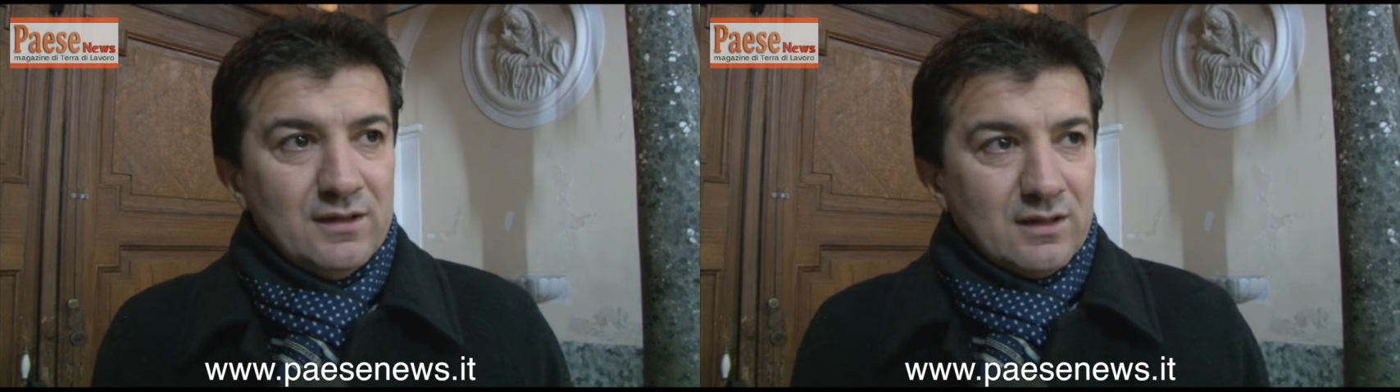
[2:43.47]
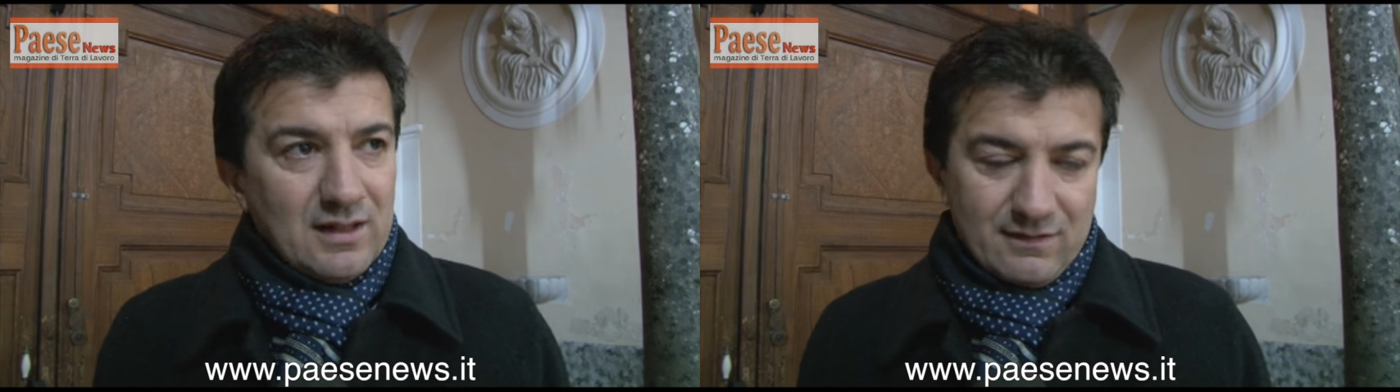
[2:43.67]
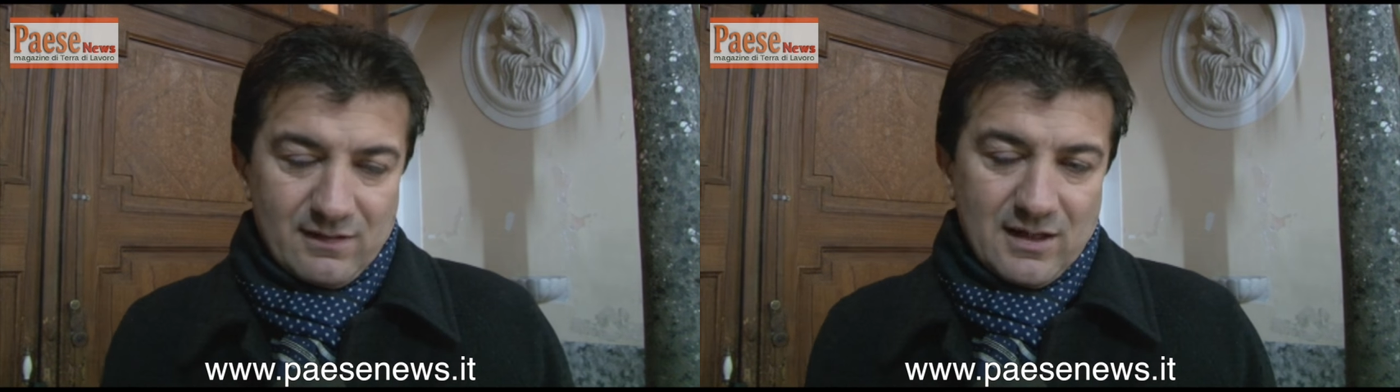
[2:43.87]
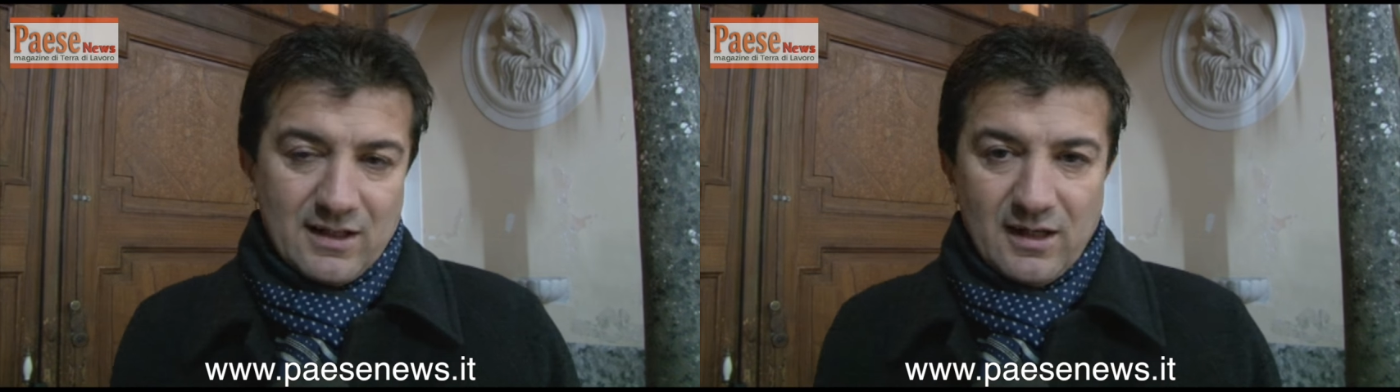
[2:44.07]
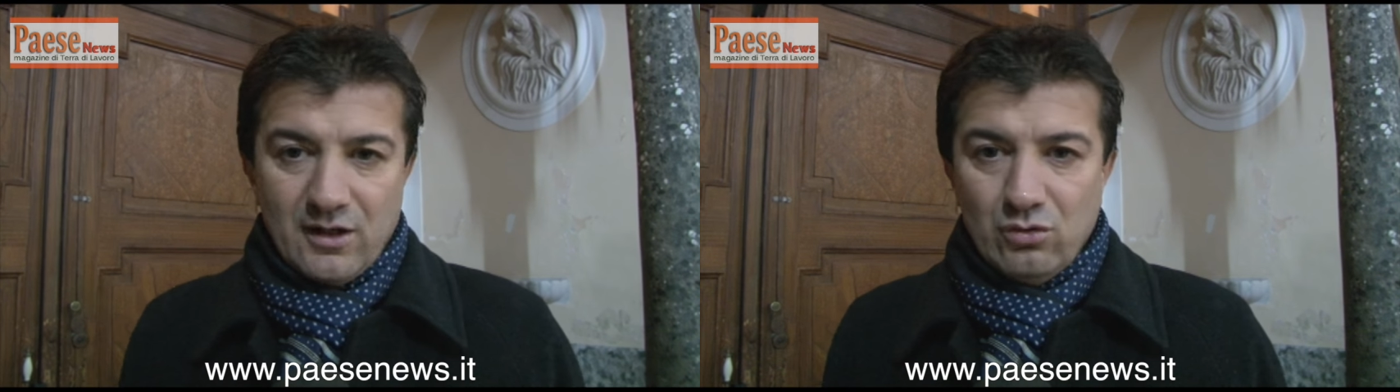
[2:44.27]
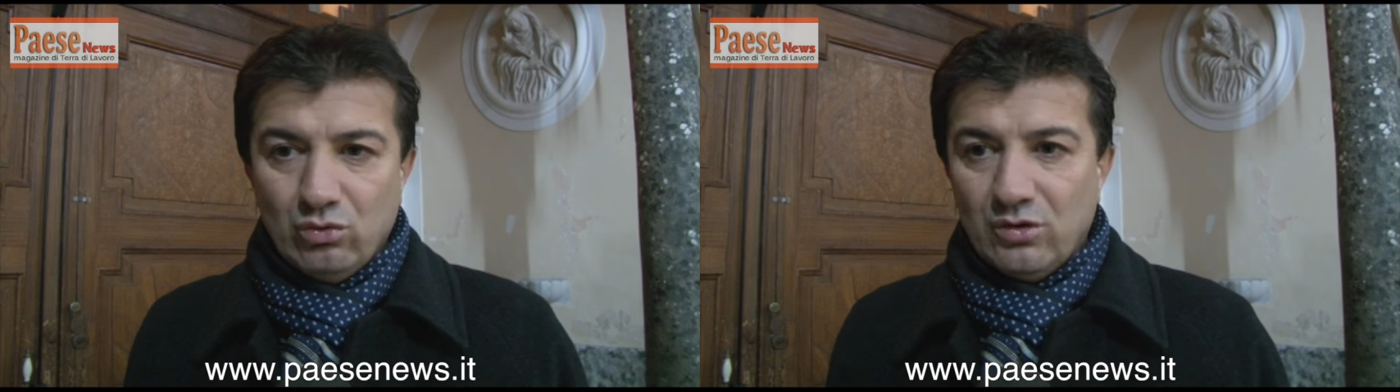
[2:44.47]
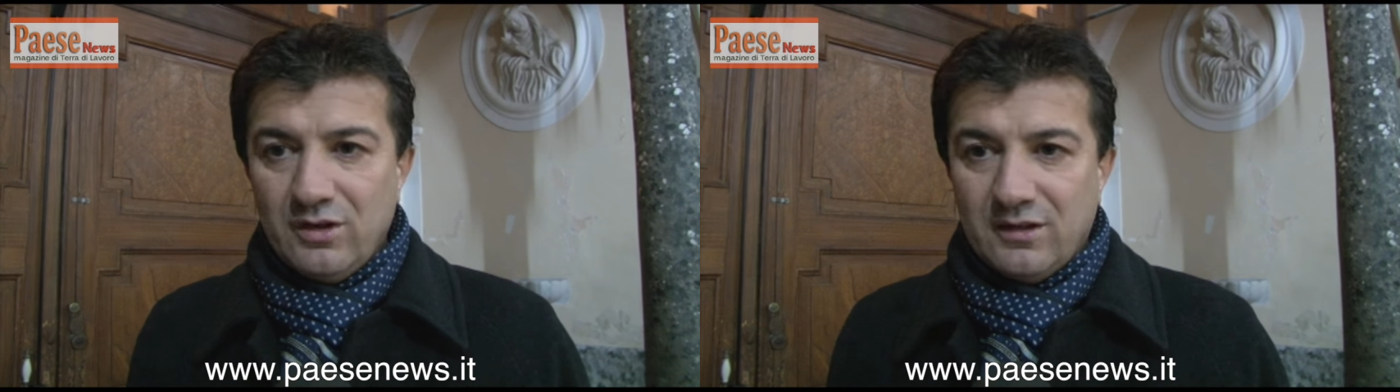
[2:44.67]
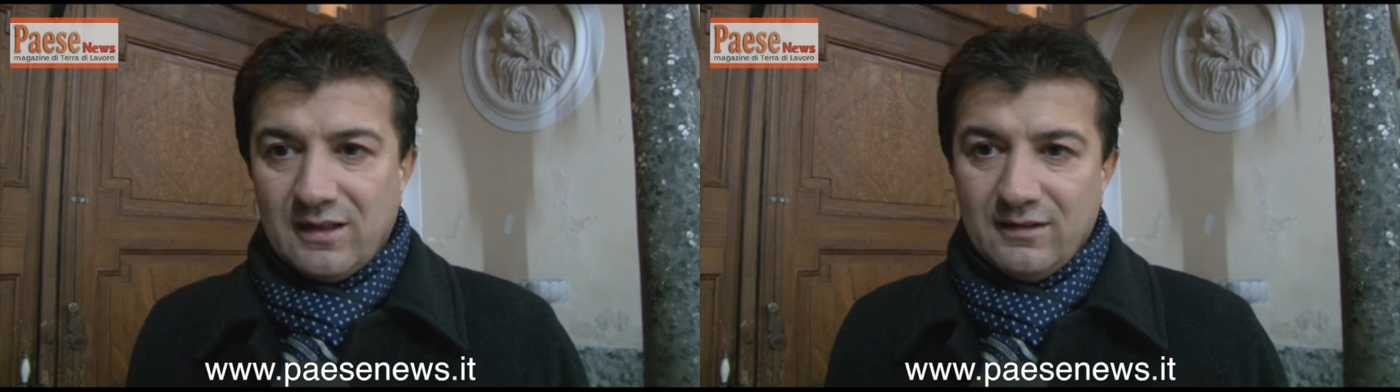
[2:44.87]
grazie anche all'aiuto
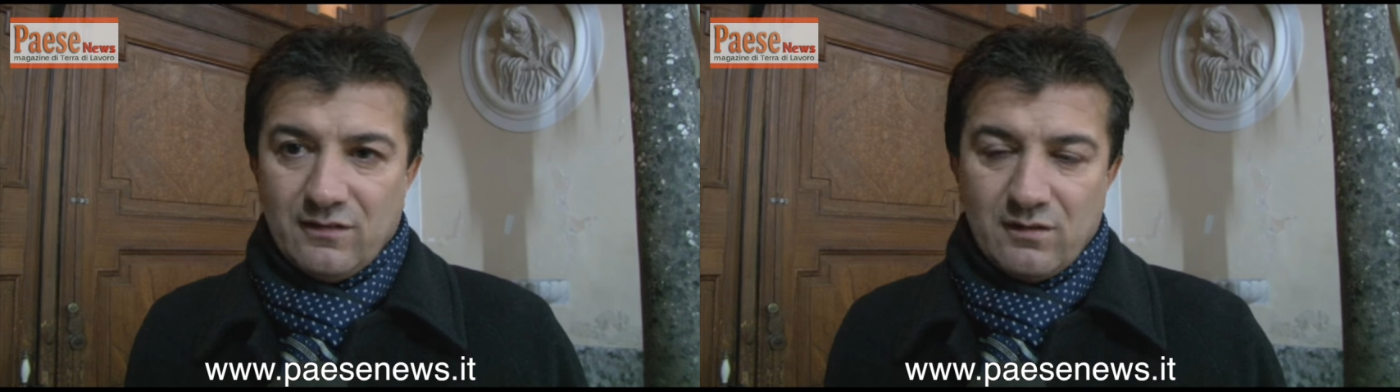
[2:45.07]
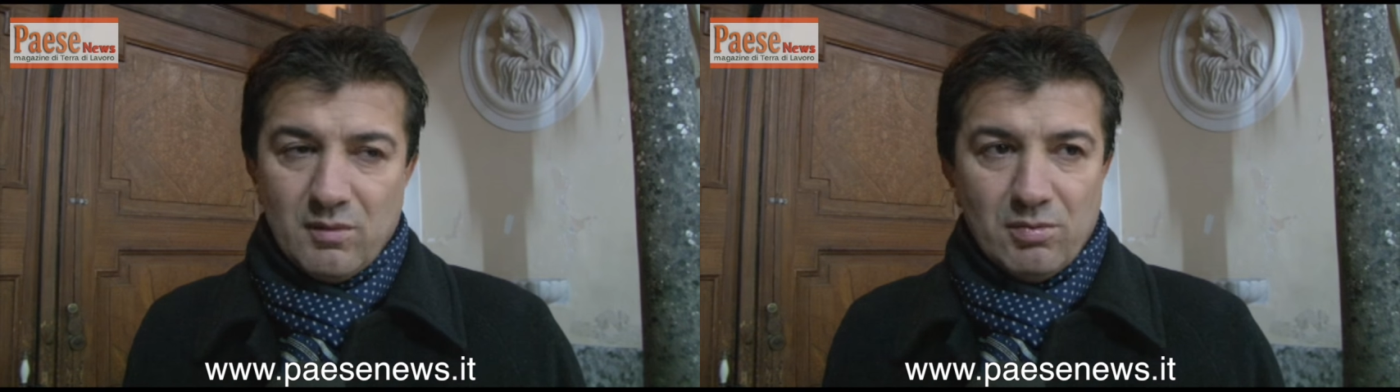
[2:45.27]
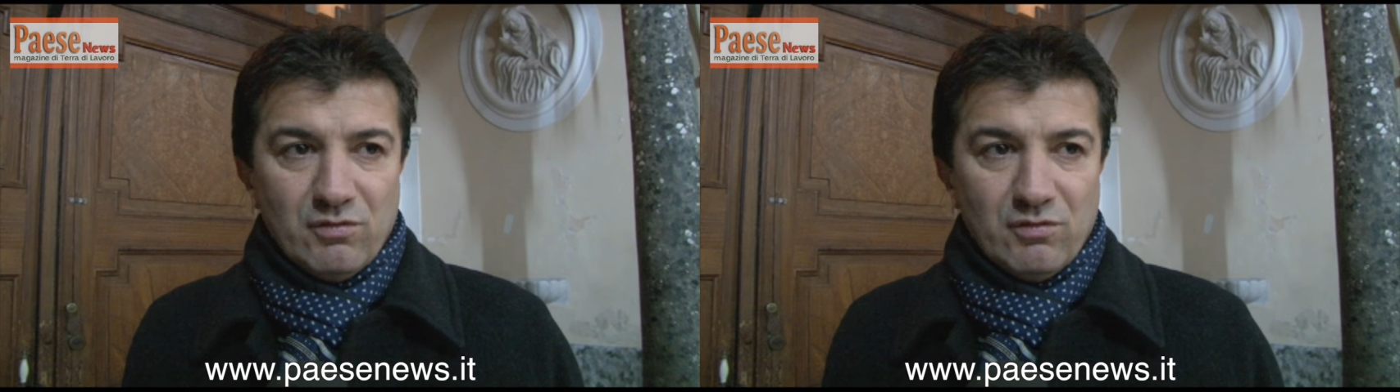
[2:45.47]
di tantissimi